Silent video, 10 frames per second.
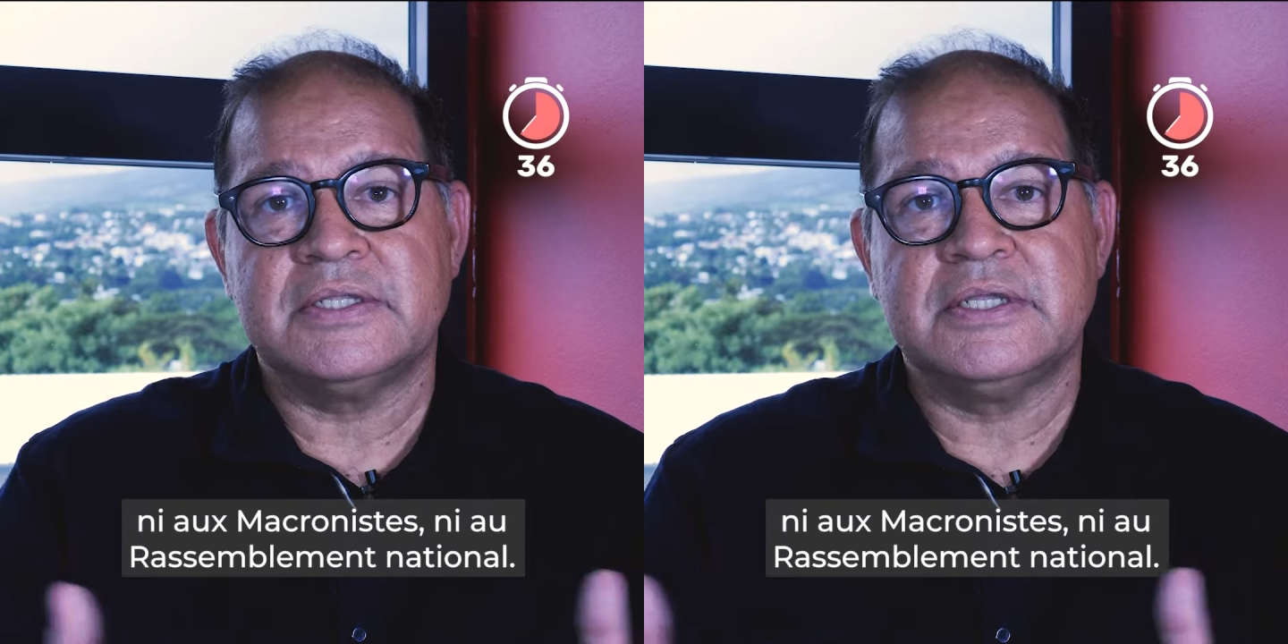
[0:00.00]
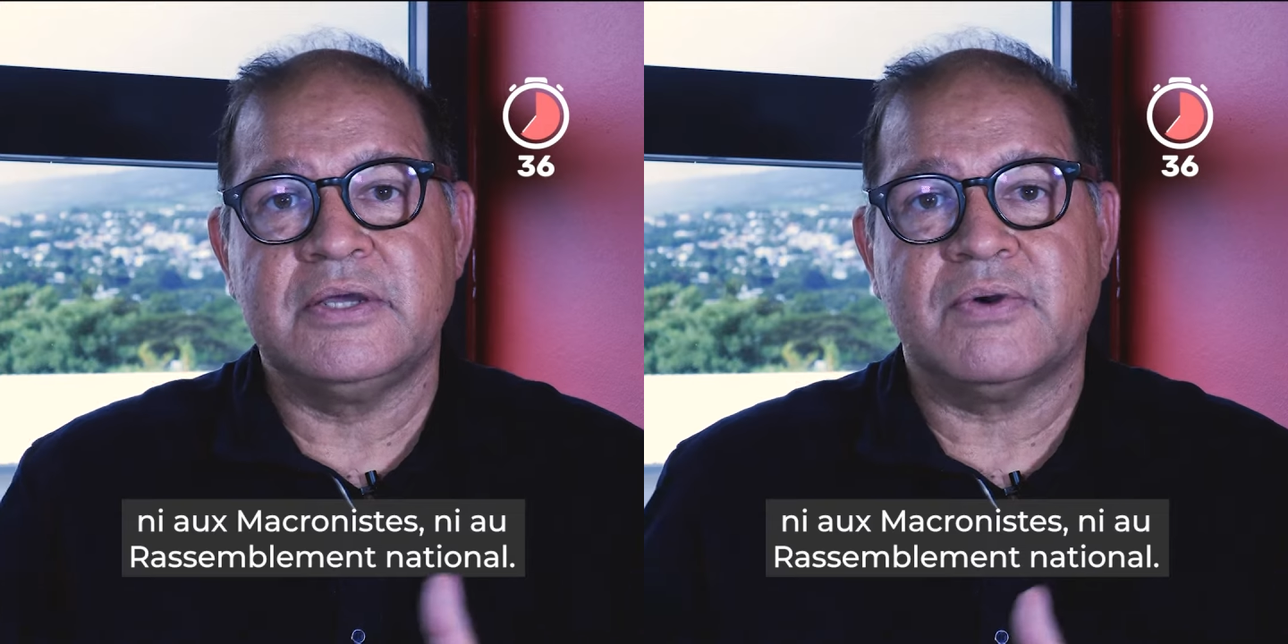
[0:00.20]

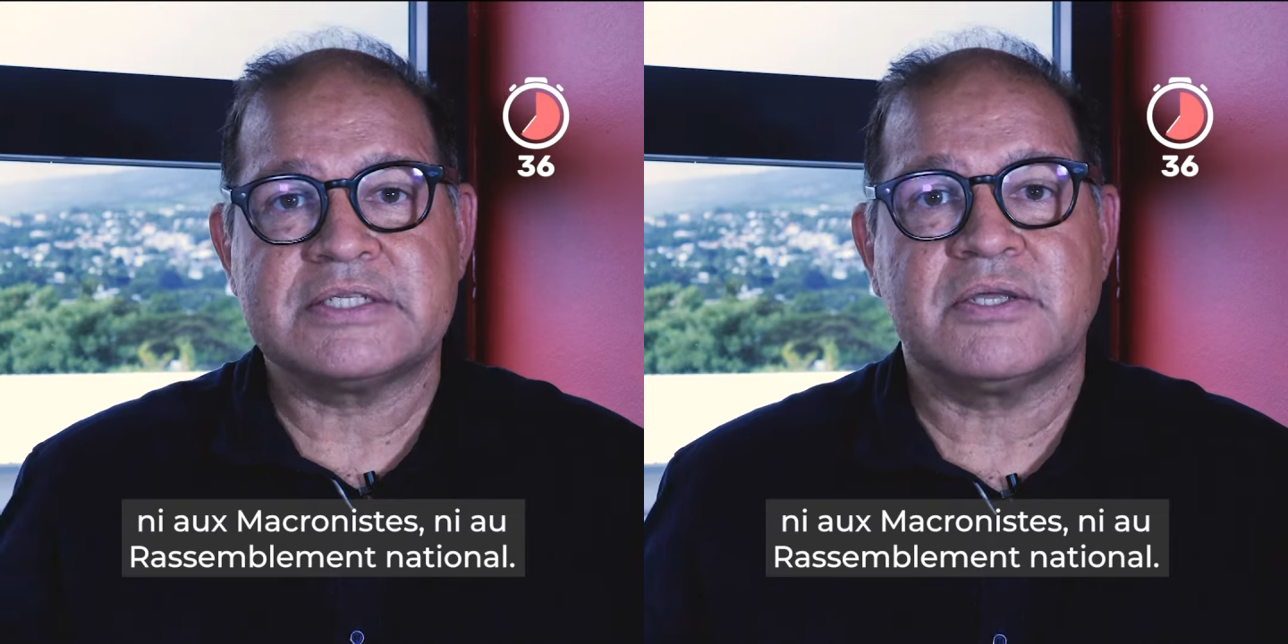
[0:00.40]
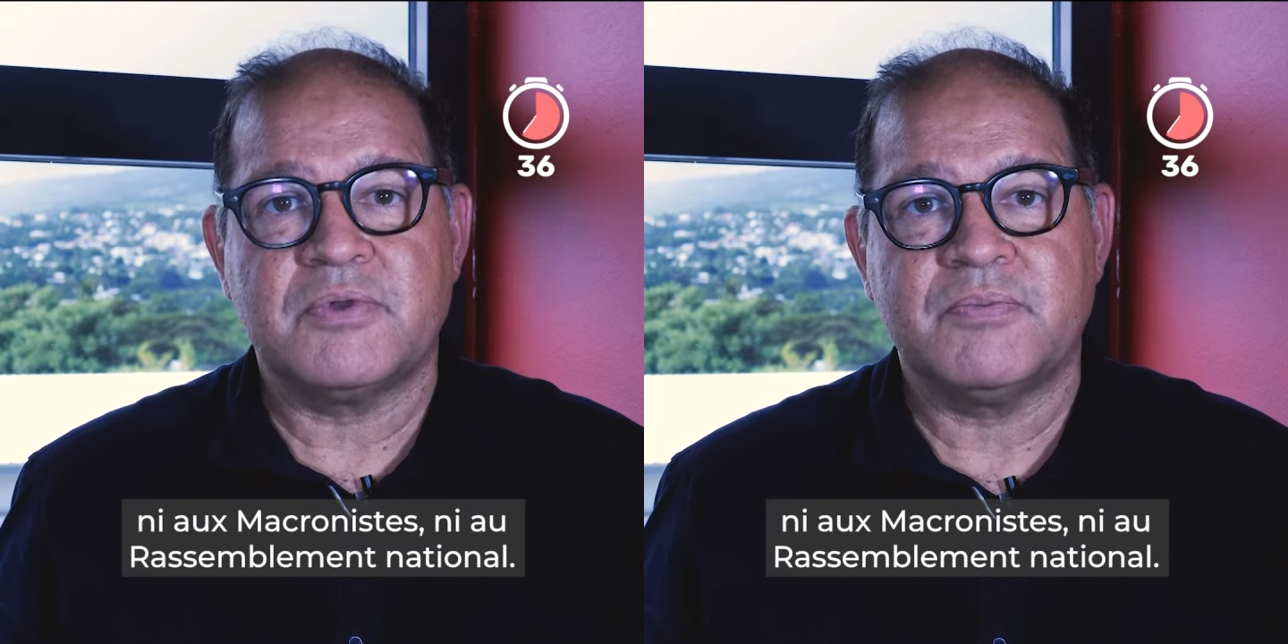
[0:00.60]
ni au
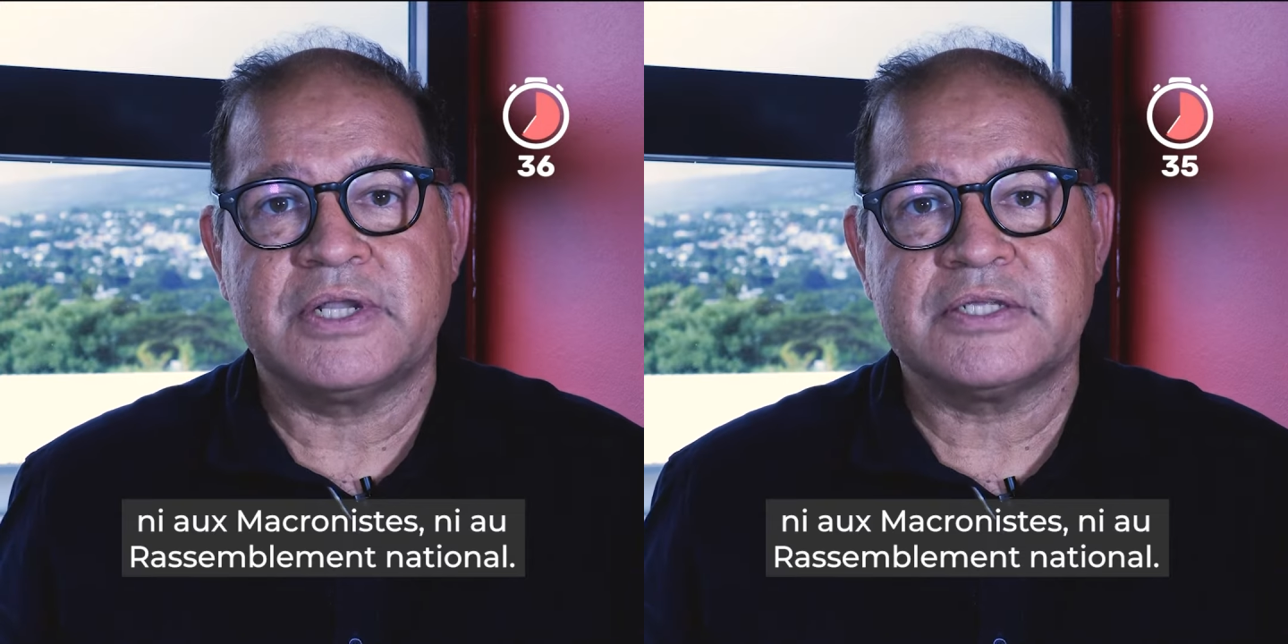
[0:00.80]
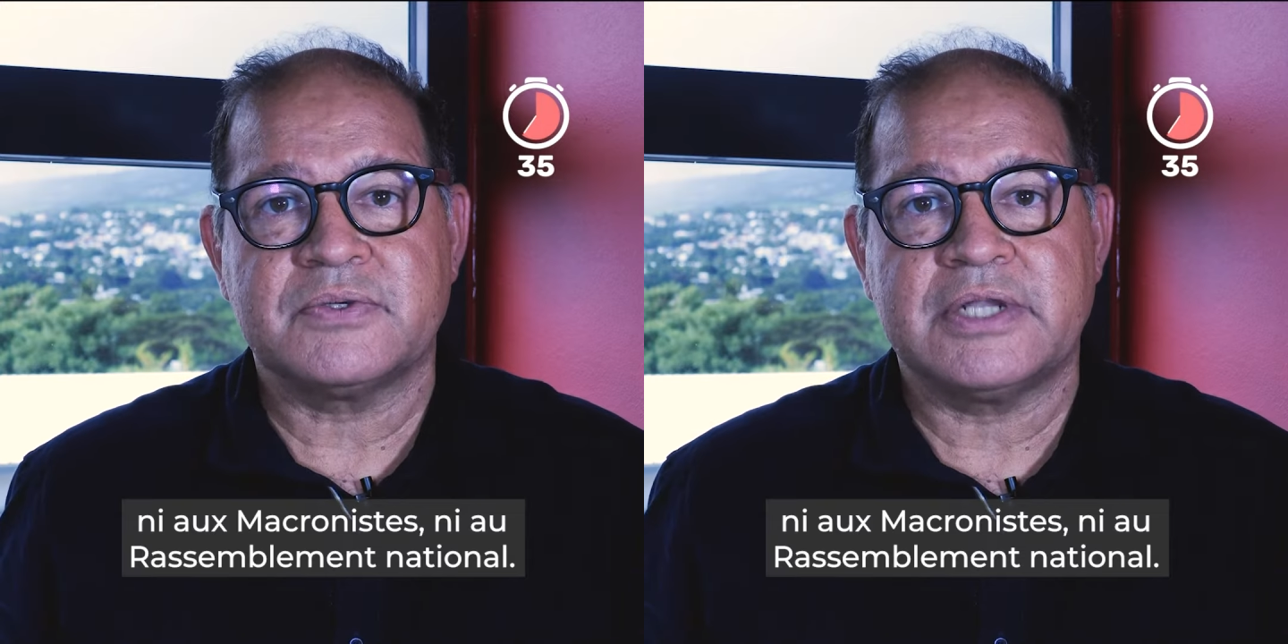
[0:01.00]
Rassemblement
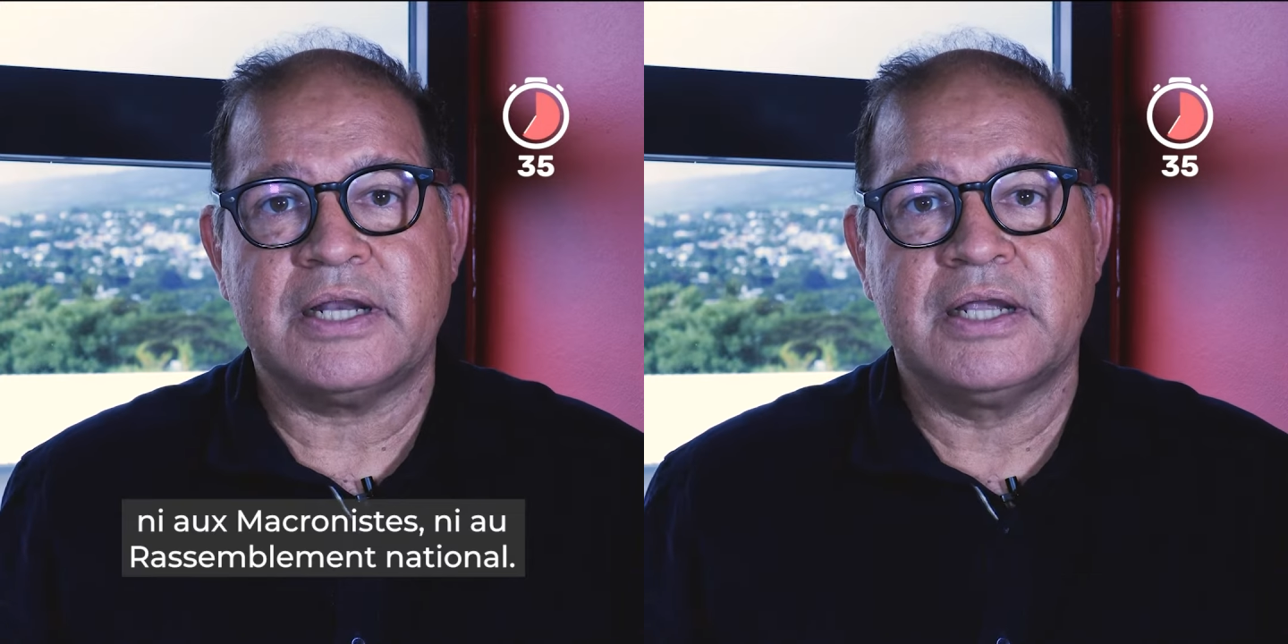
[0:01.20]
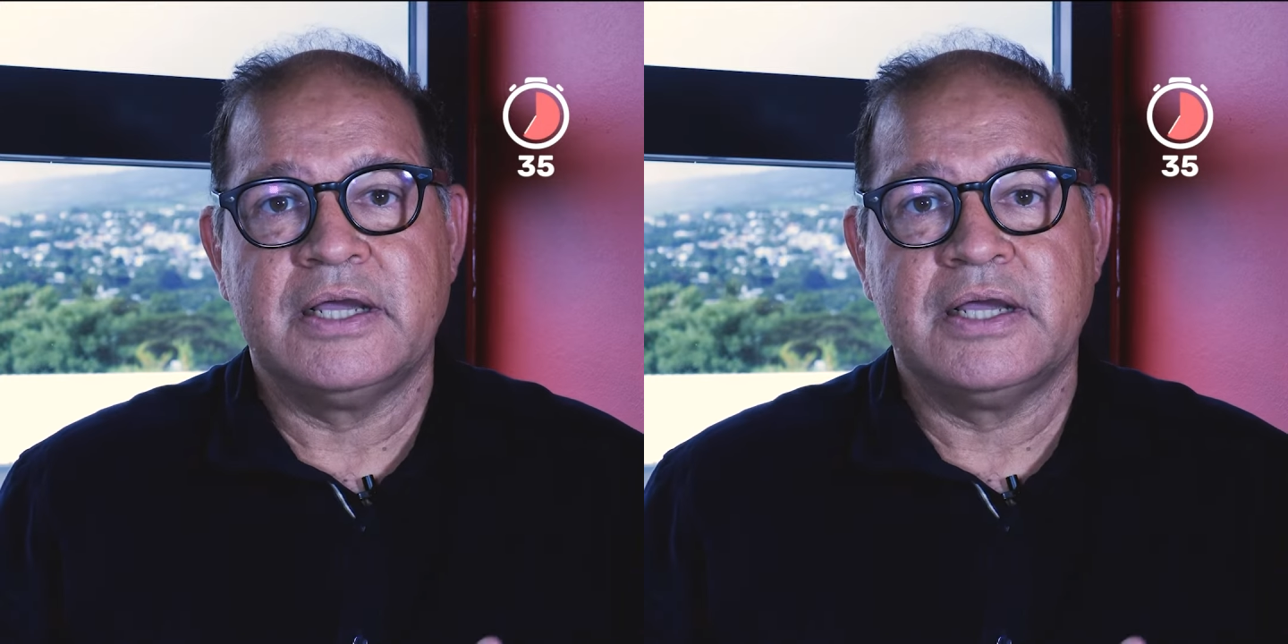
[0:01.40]
national.